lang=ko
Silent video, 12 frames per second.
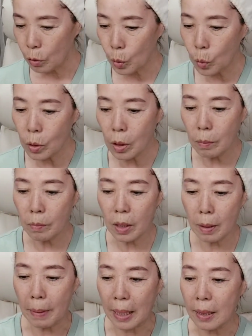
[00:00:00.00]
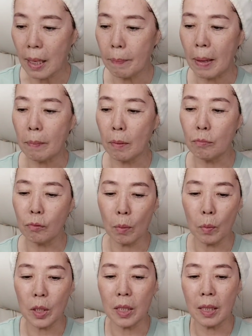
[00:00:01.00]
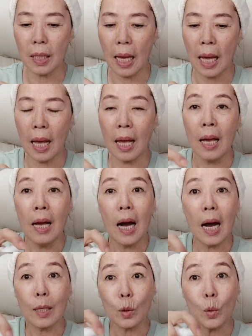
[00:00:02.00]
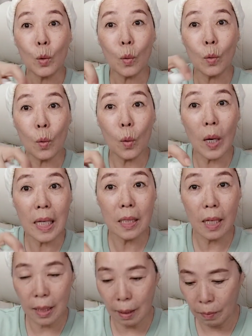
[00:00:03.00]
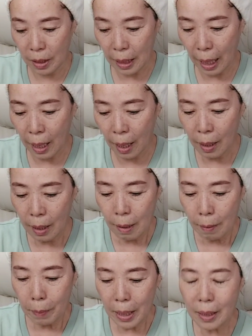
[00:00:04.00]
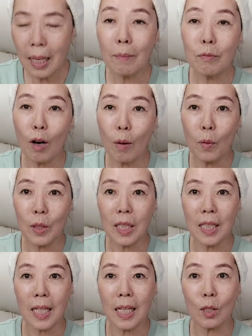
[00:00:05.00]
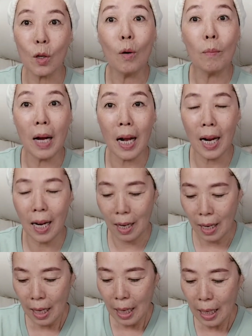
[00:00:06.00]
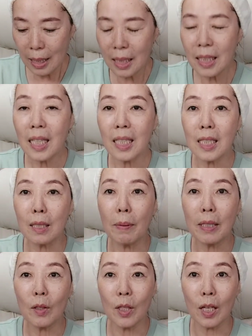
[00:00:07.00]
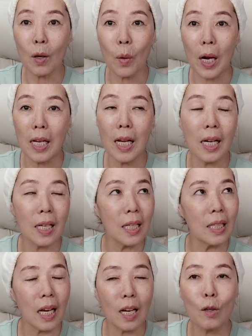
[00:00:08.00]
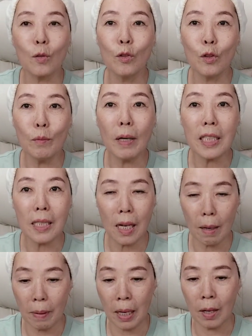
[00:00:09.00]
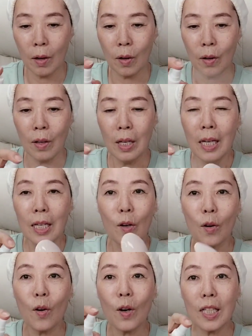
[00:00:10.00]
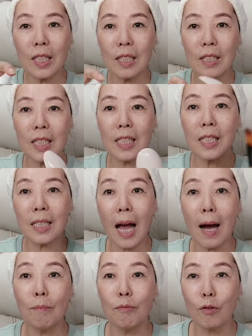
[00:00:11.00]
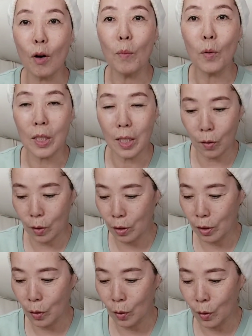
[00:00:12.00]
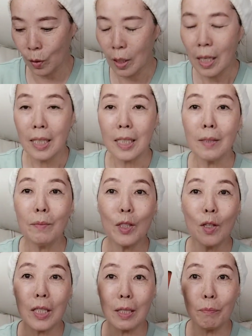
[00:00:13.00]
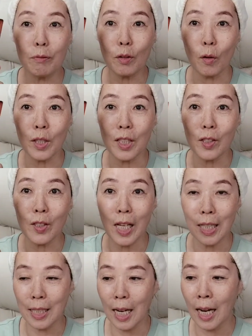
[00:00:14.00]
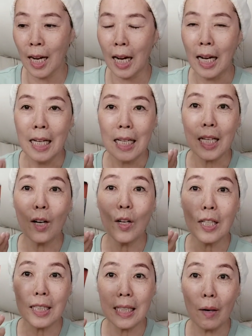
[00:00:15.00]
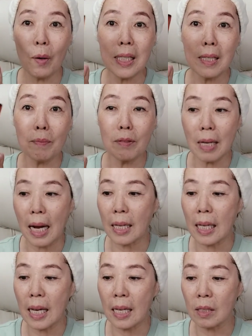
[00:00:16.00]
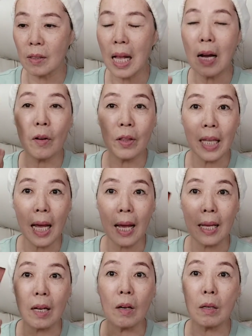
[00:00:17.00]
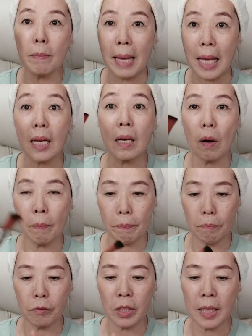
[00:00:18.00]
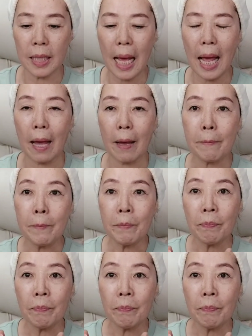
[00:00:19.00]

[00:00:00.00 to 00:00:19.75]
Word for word: 우리 소사님들이 맨날 매번 물어보시는 게, 아, 소독은 꼭 하셔야 됩니다. 맨날 물어보시는 게, 정말 하진이가 집에서 이렇게 관리하는 게 되게 궁금하신가 봐요. 여러 가지를 진짜 다 물어보시거든요. 심지어 이 붓 어디서 샀냐. 이거는 그냥 화장품 가게에서 산 건데, 이거는 메이크업 붓인데